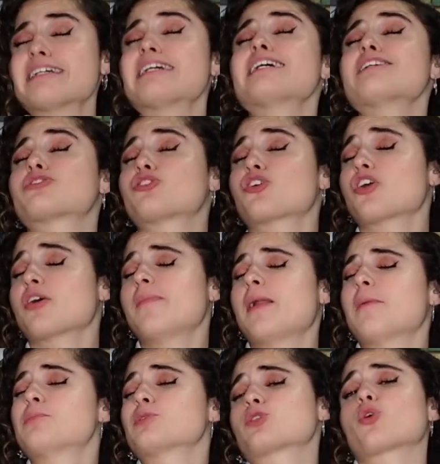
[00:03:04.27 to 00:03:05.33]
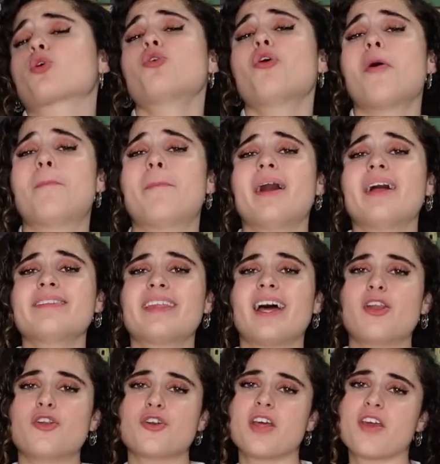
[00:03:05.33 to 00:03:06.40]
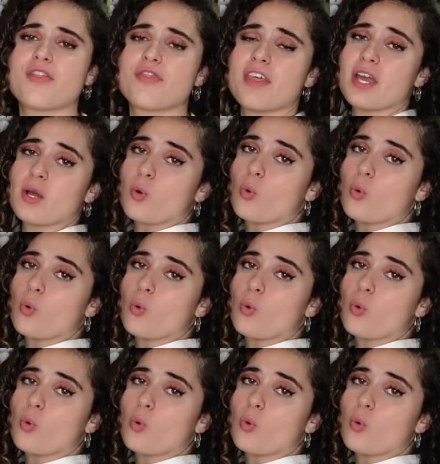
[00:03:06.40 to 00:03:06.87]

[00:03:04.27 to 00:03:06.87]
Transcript: Y esto yo me lo he puesto con unos pantalones de